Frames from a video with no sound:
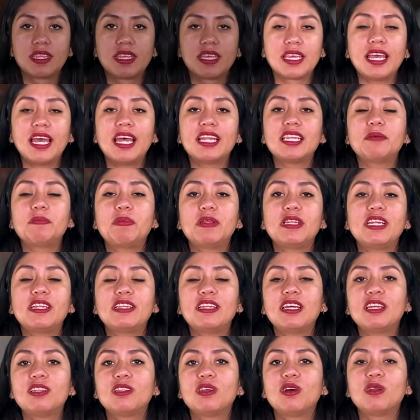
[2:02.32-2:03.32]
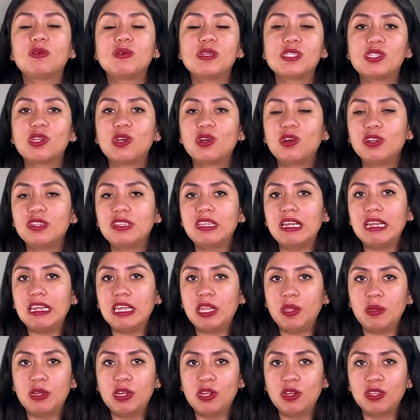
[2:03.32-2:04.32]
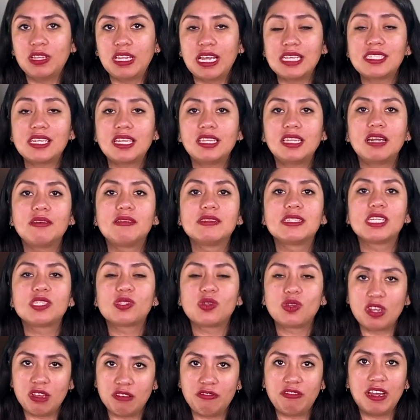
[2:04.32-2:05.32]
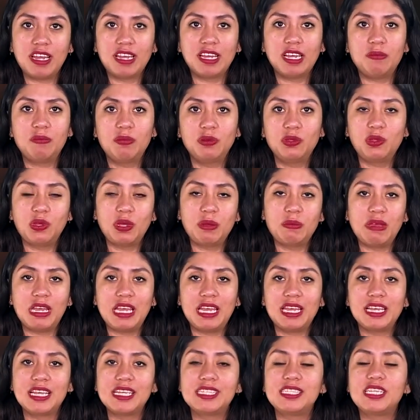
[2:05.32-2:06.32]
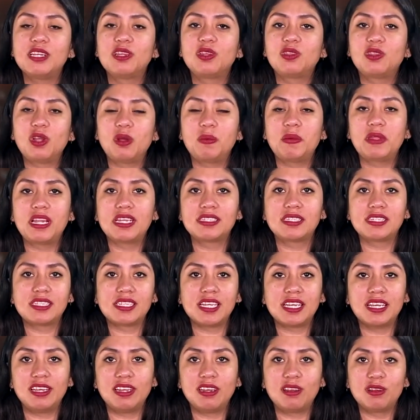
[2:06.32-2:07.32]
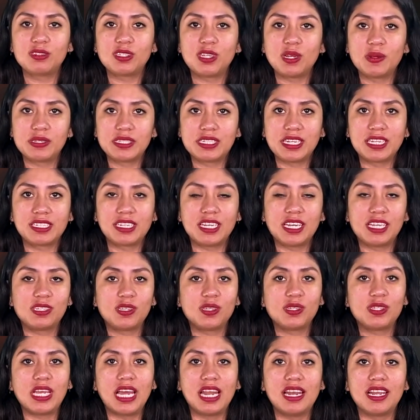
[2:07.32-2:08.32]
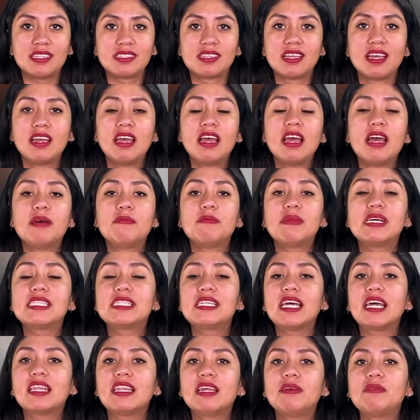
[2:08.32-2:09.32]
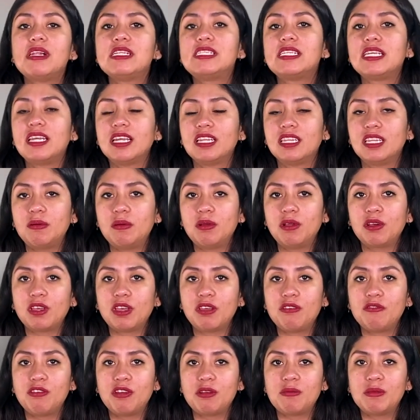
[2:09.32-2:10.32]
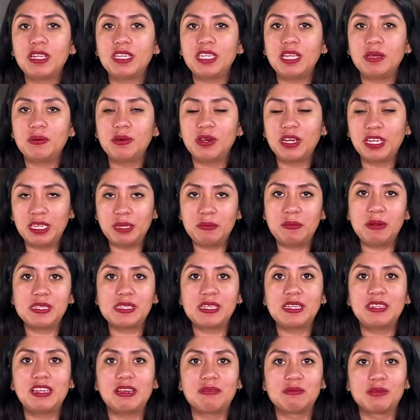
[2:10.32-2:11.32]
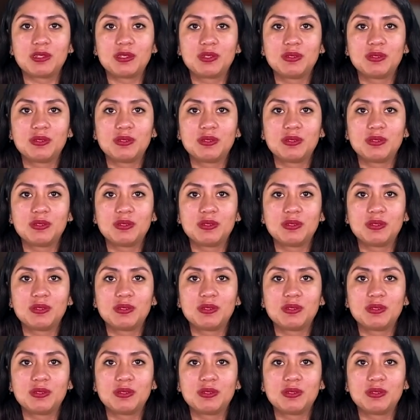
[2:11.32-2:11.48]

Quédate pendiente de todo nuestro contenido y notas a través de zonafranca.mx y no te olvides de seguirnos en nuestras redes sociales. Más tarde ve el siguiente bloque informativo que te presentamos.